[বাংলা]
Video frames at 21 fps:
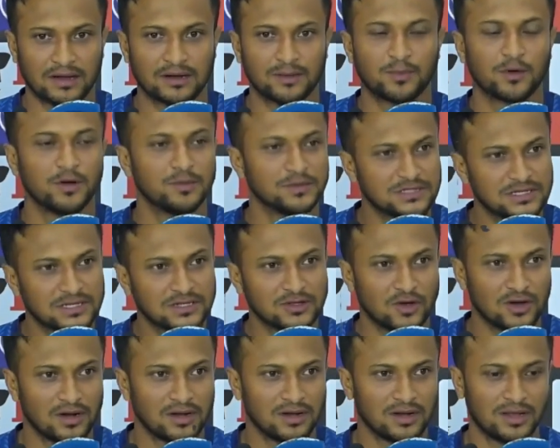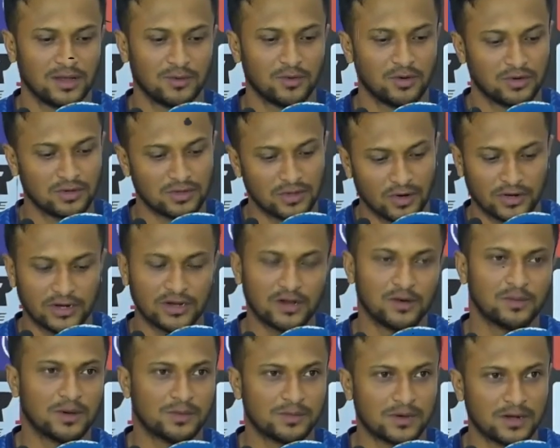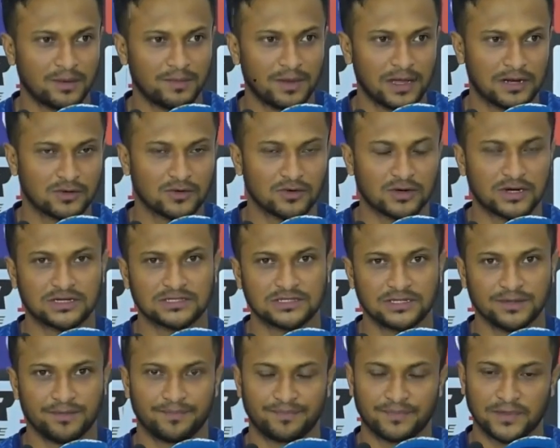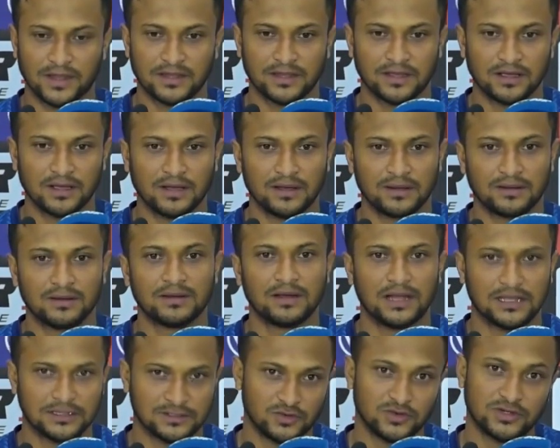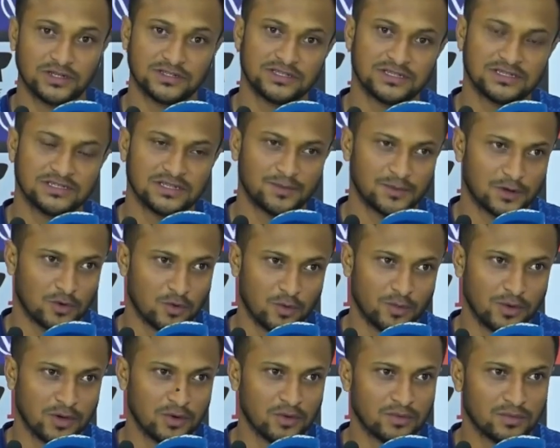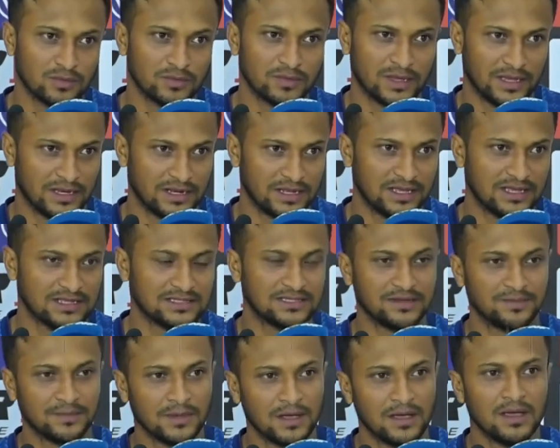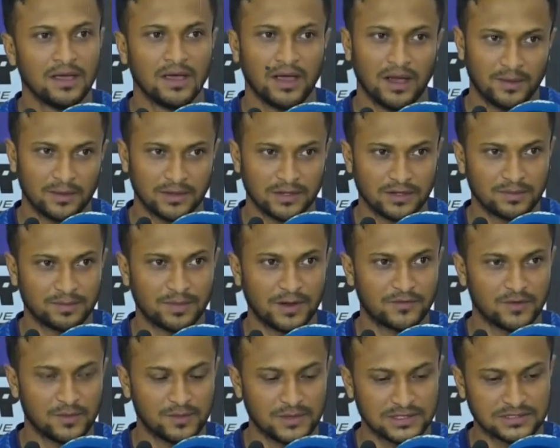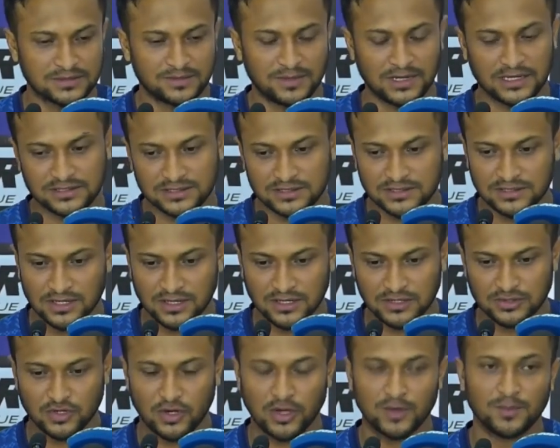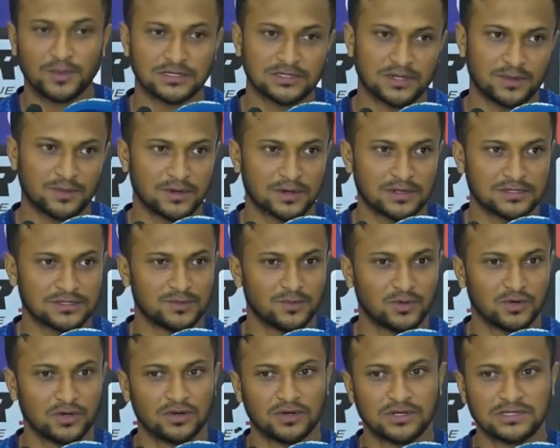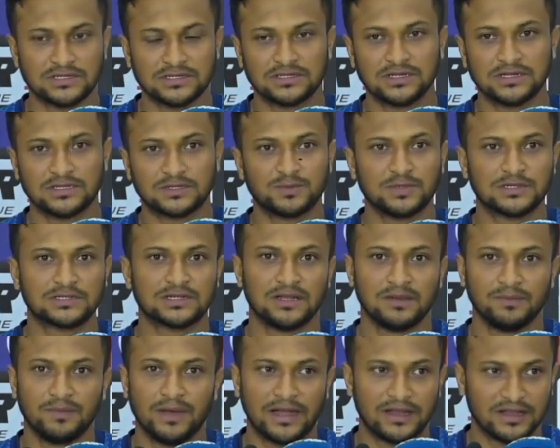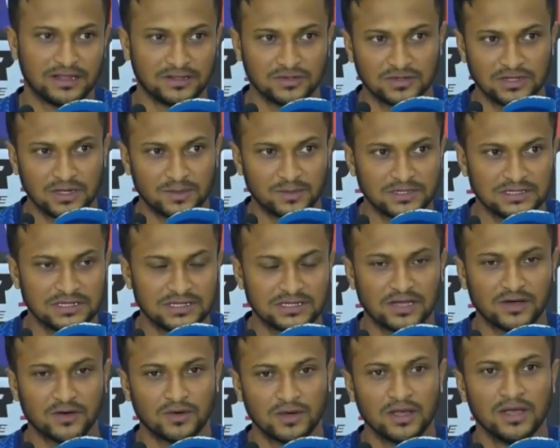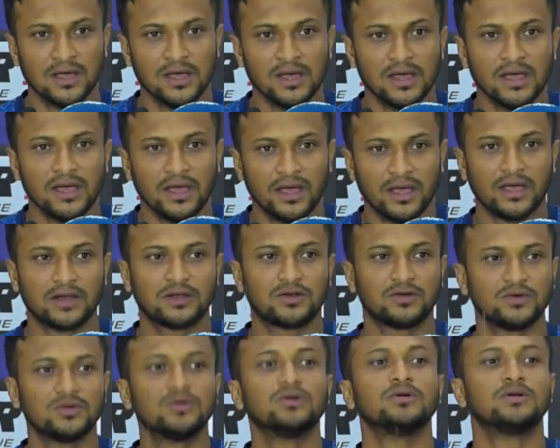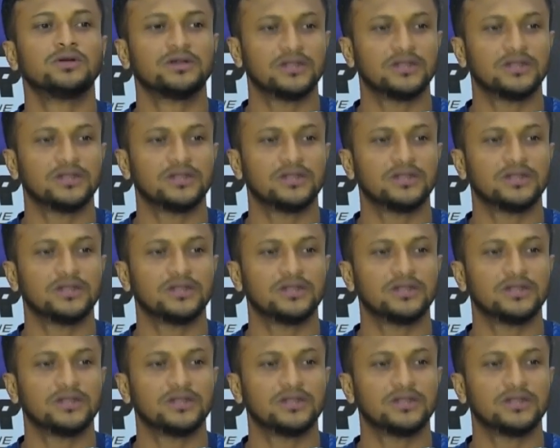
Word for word: একটা প্রমিসিং দল এবং অন অ্যান্ড অফ আমরা ভালো করে আসছি লাস্ট দুইটা সিরিজ আমরা হোমেও হেরে গিয়েছি আমাদের পারফরমেন্স লাস্ট ছয় মাস আমার কাছে মনে হয়েছে যে স্পেশালি ব্যাটিং যদি আমরা চিন্তা করি একটু